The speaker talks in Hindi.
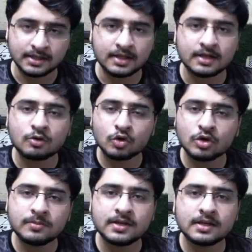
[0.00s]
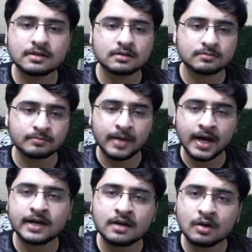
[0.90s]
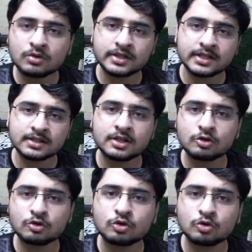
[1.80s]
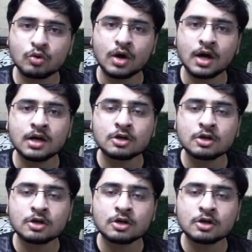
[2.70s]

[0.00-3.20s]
है ना कोई भी बैड काउंट ग्रेटर देन इक्वल टू टू होगा